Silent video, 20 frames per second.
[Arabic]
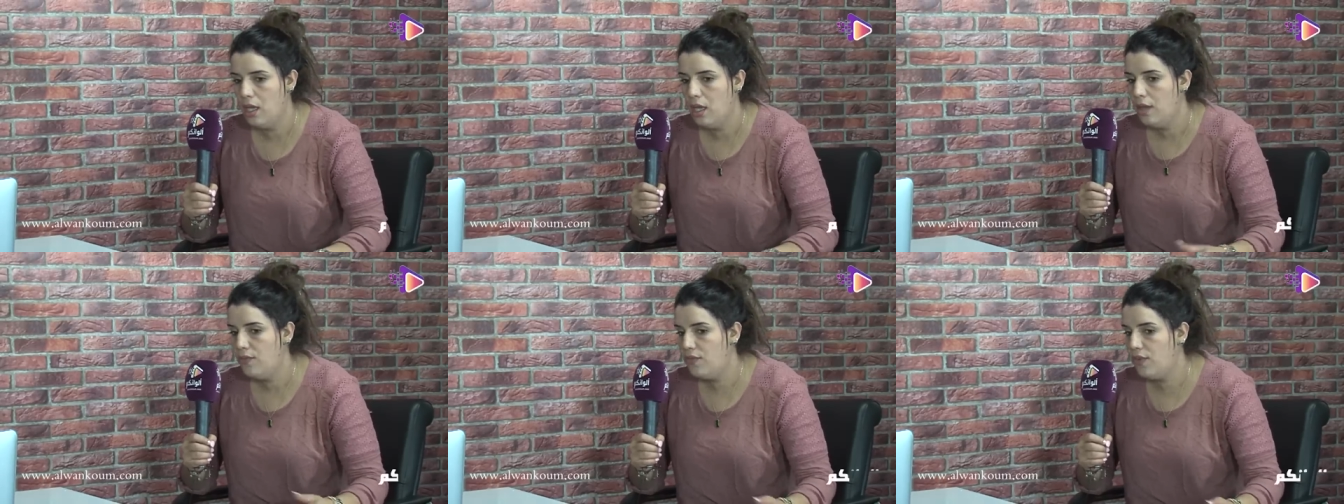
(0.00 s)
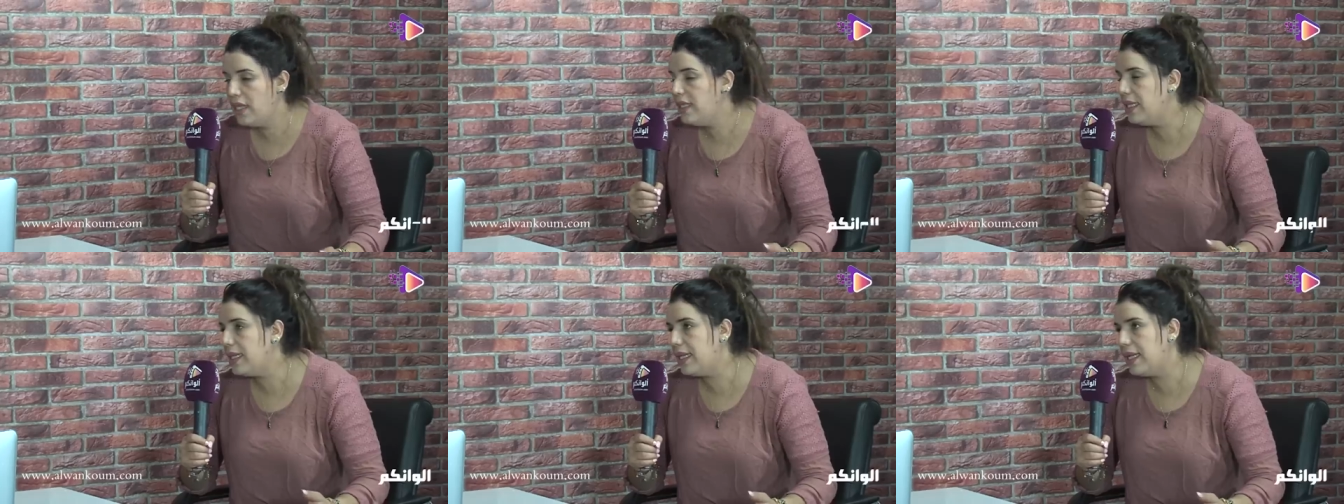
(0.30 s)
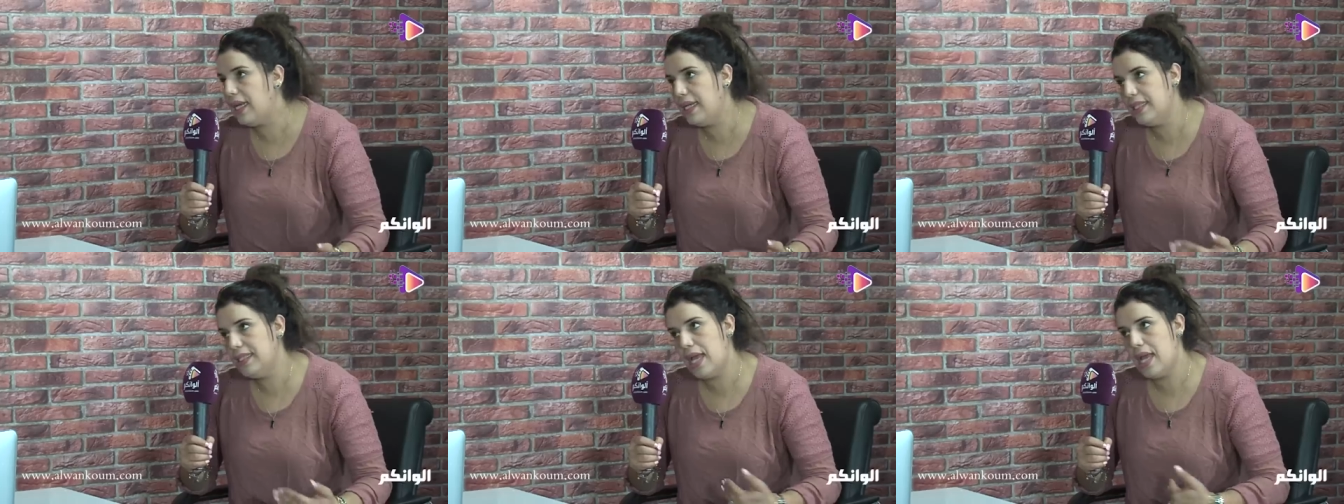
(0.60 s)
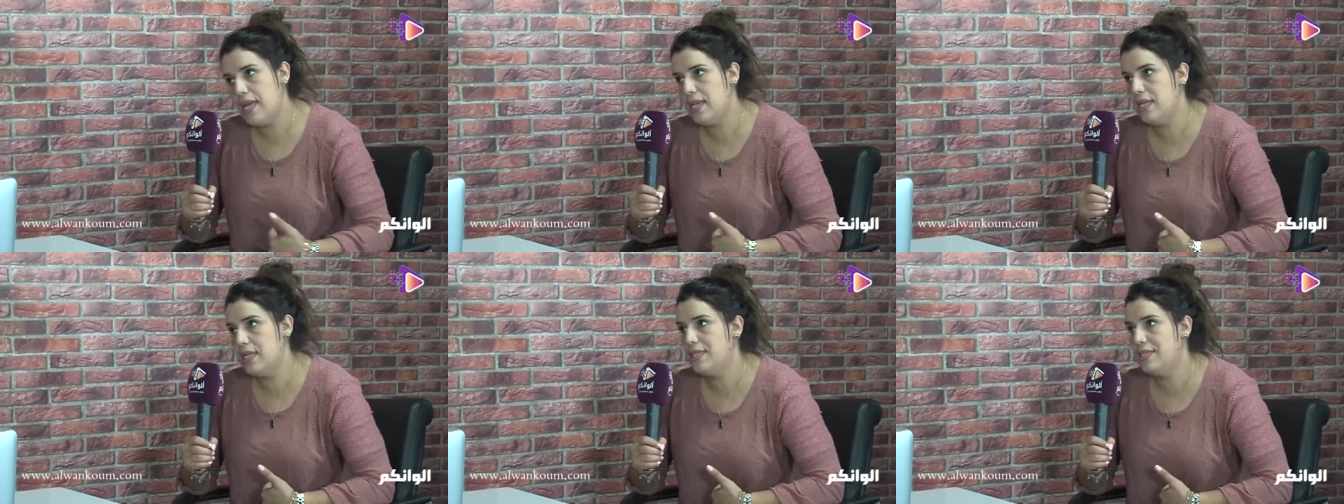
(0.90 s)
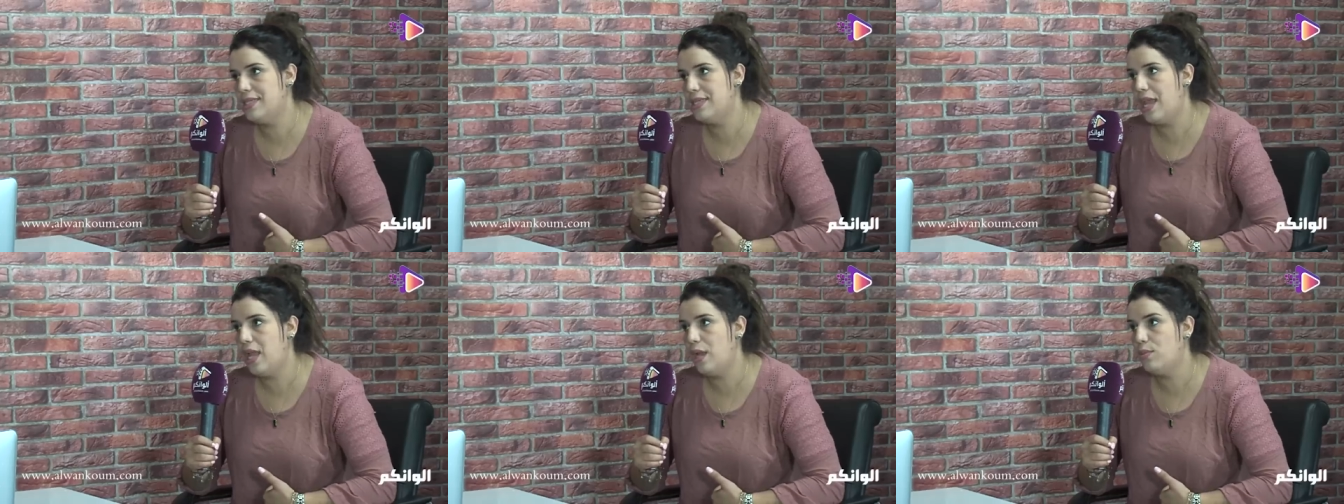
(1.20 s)
في هذيك اللحظه انا
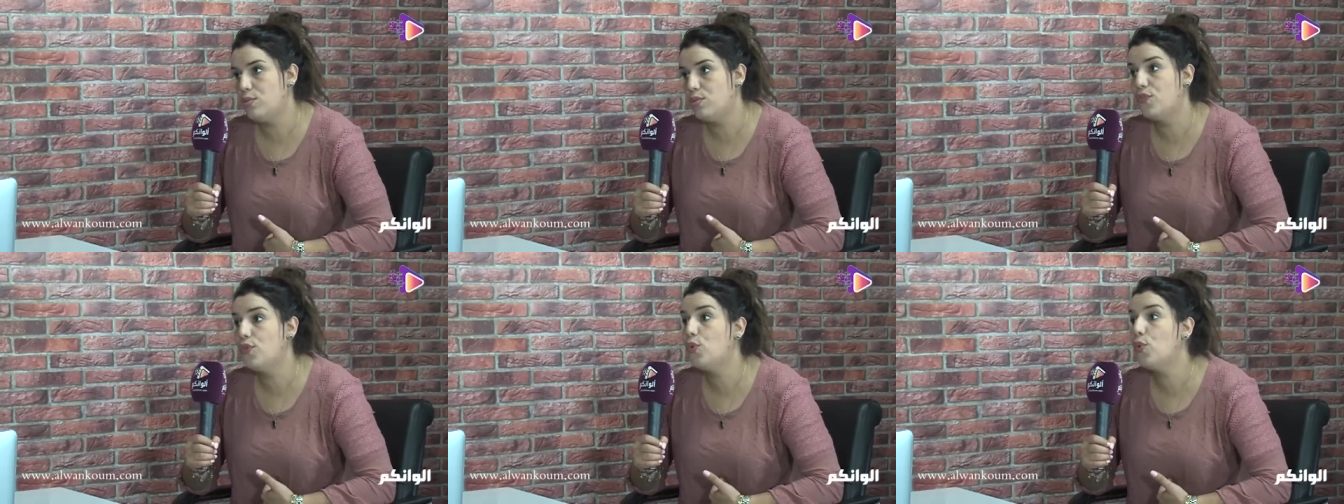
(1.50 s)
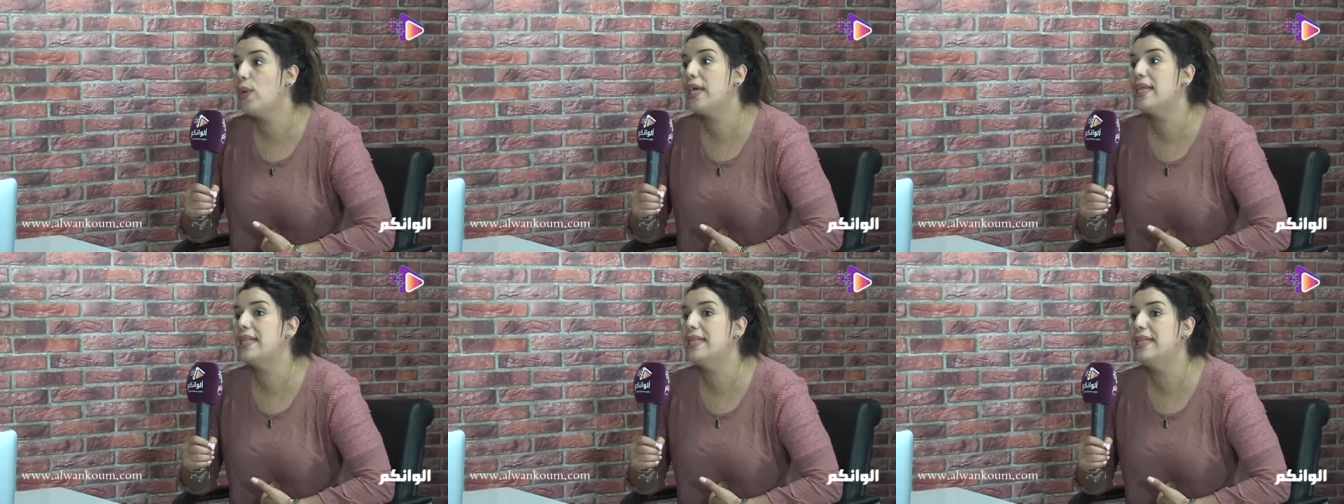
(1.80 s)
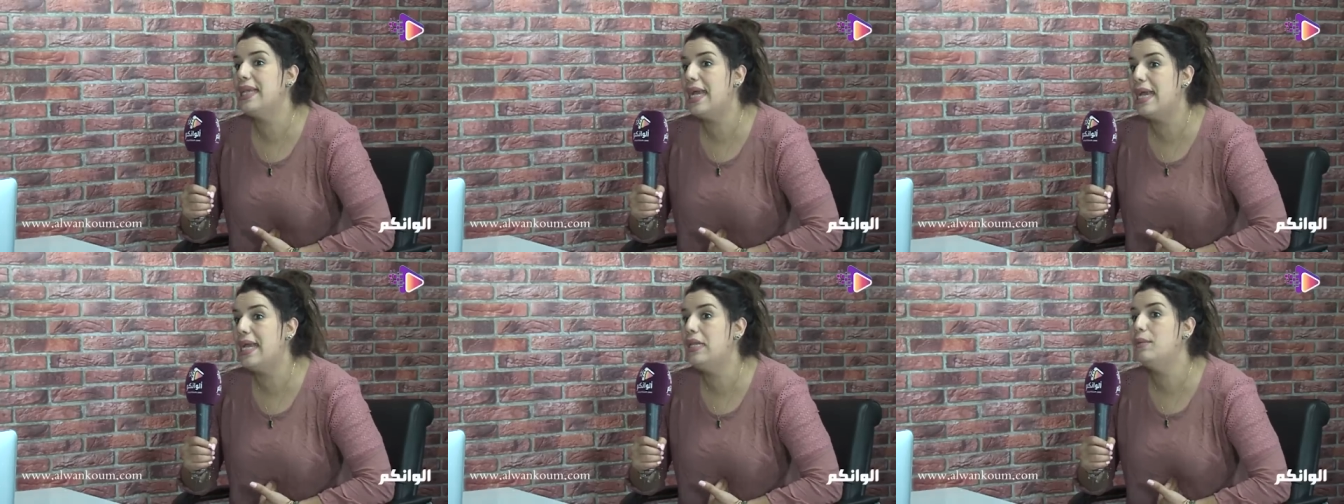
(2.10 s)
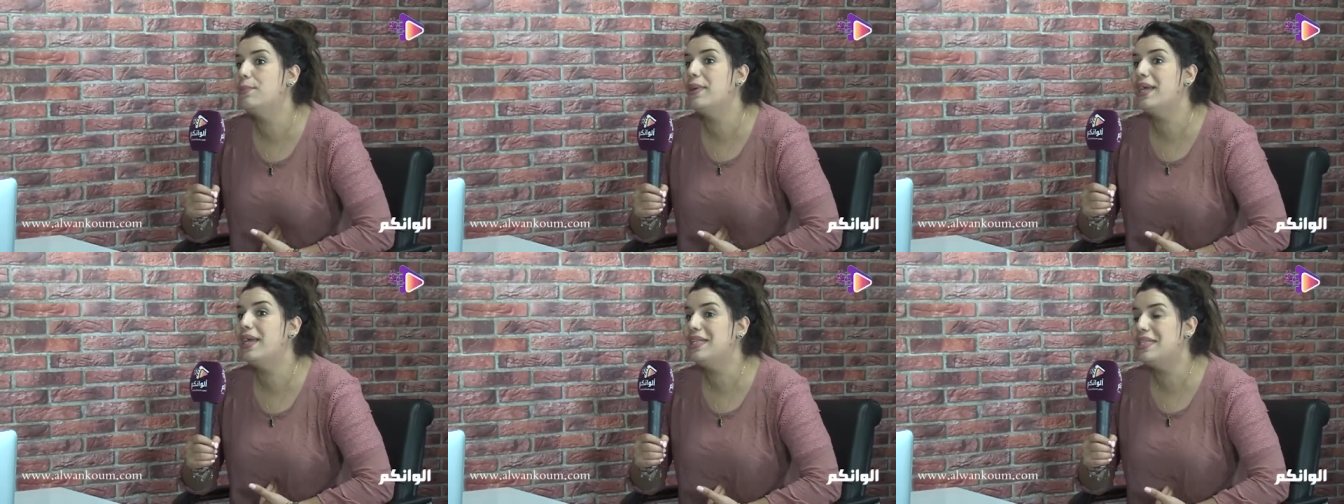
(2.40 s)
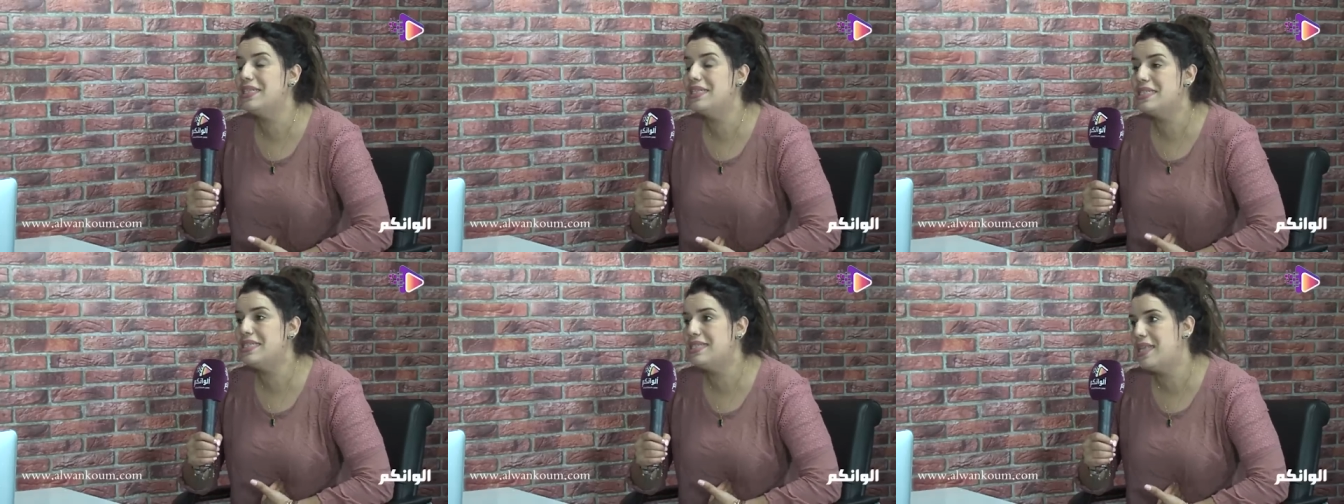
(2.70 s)
انسحبت في الوقت اللي انا
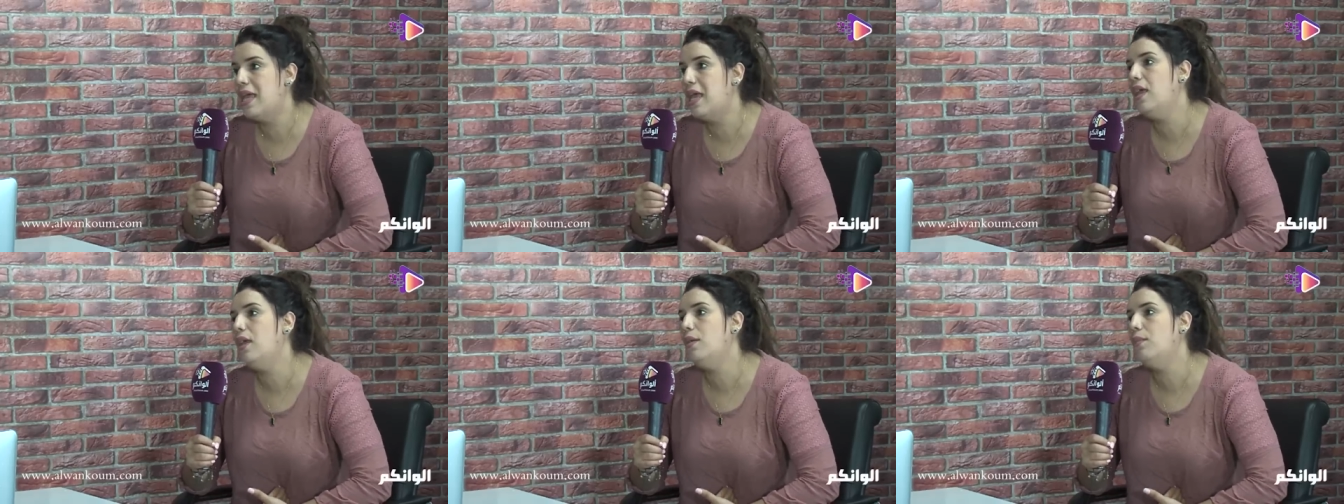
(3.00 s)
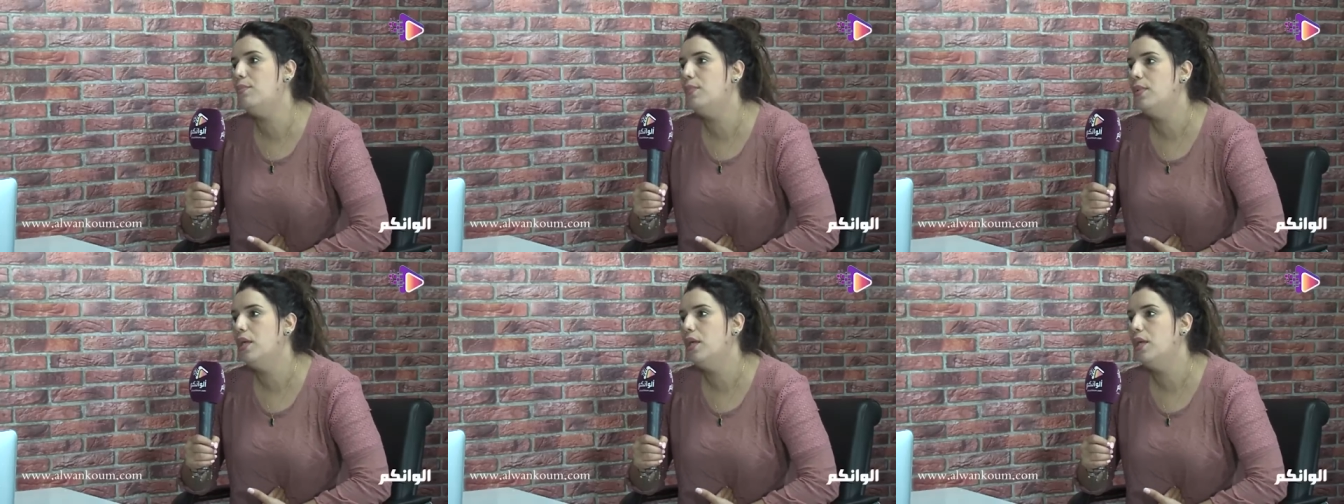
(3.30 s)
بغيت نسحب